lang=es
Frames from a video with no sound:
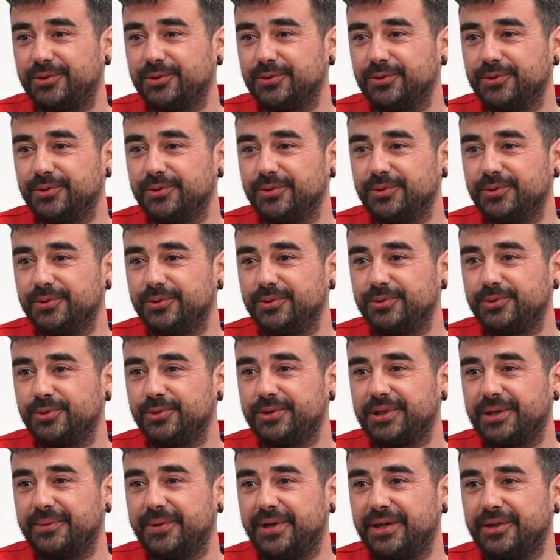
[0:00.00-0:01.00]
tu, tu
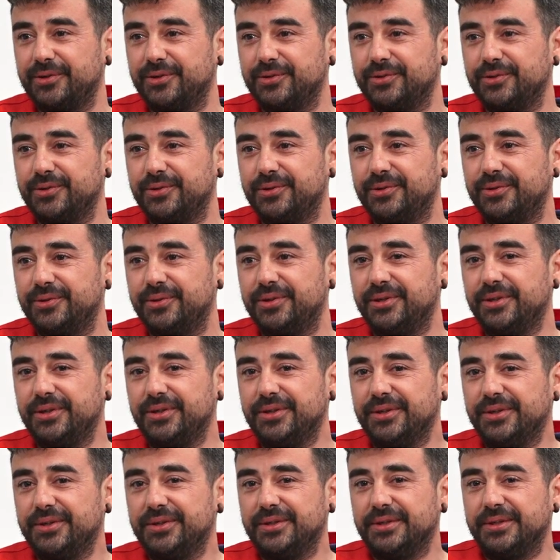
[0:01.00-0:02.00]
trabajo con
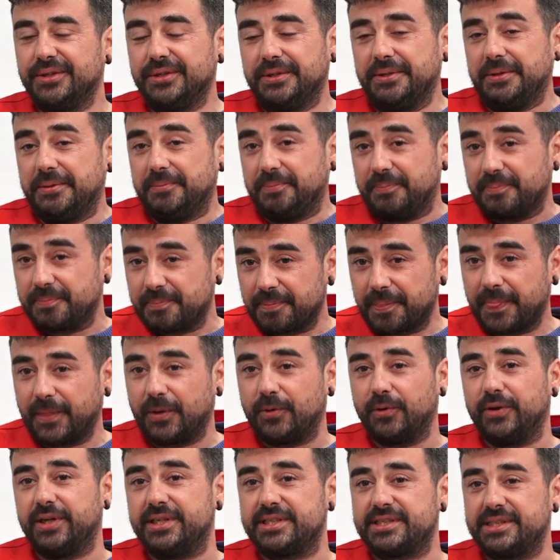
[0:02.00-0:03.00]

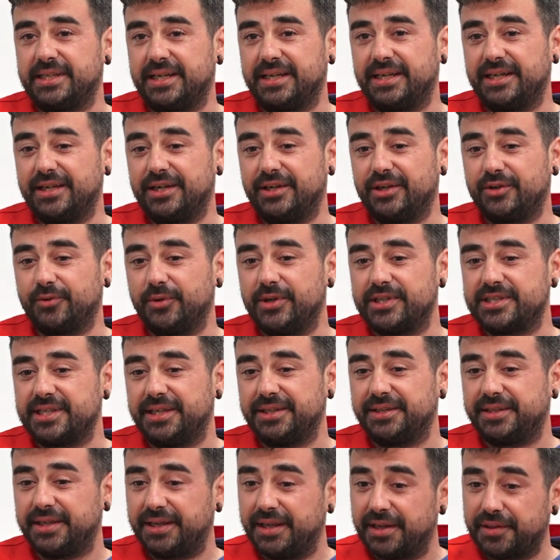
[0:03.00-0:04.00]
con esa, con esa
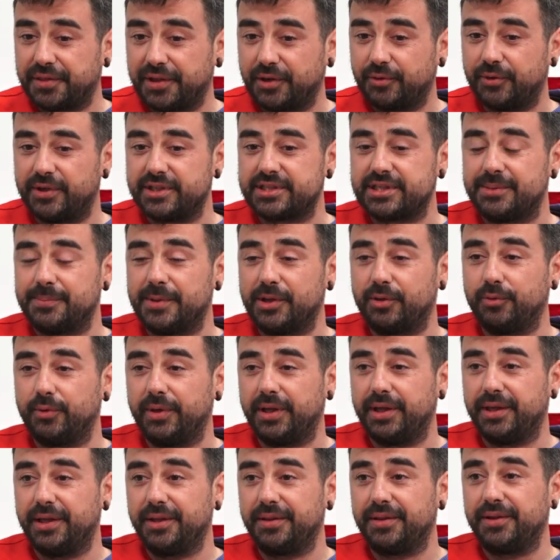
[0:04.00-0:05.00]
entereza, con esa
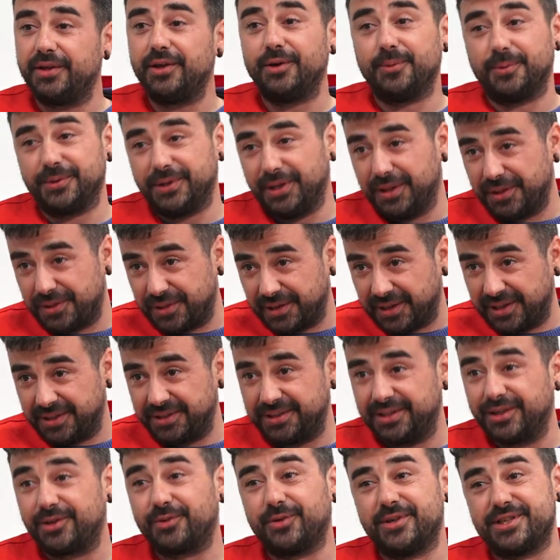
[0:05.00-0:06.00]
madurez y como te decía
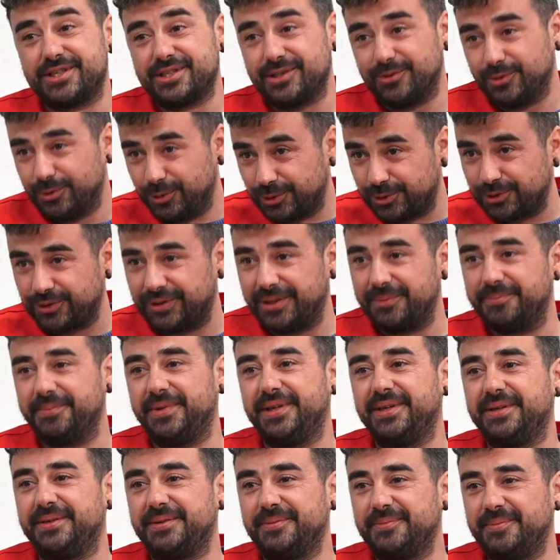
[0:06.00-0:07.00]
antes, con ese gusto
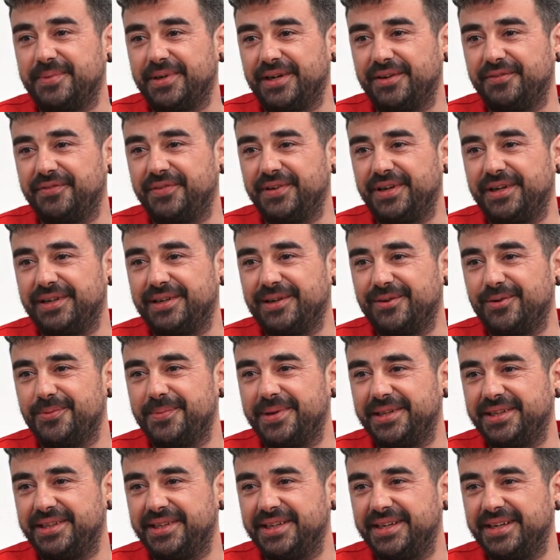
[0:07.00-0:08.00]
también, para al fin y al cabo
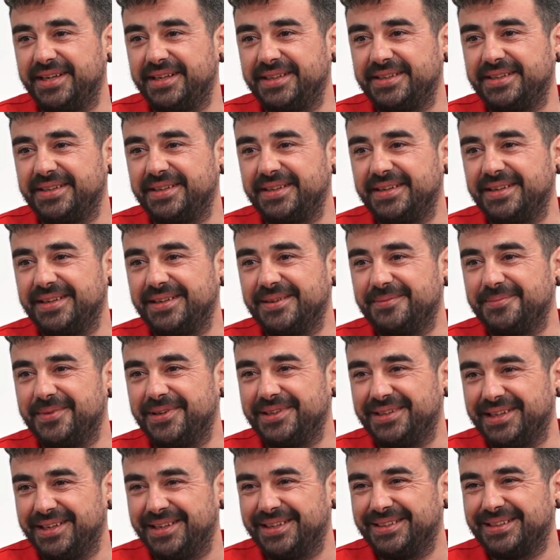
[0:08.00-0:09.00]
mantenerte,
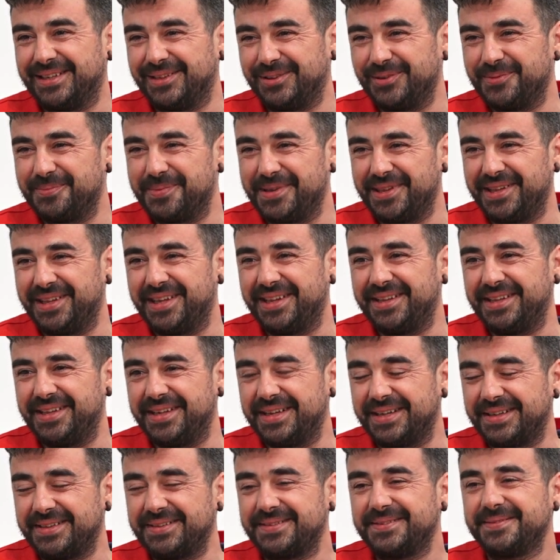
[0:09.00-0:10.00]
mantenerte a tope día a
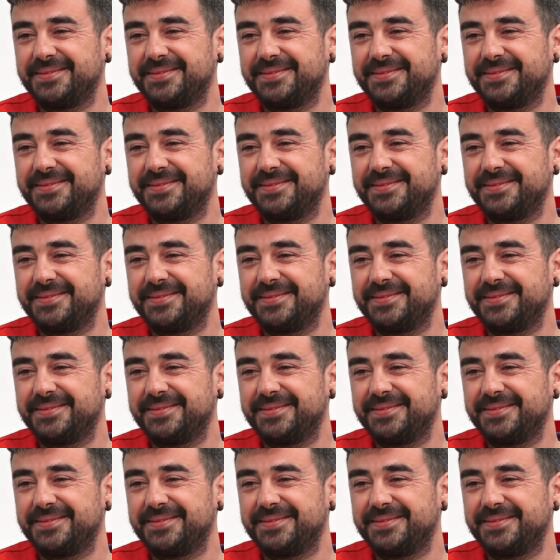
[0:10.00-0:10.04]
día.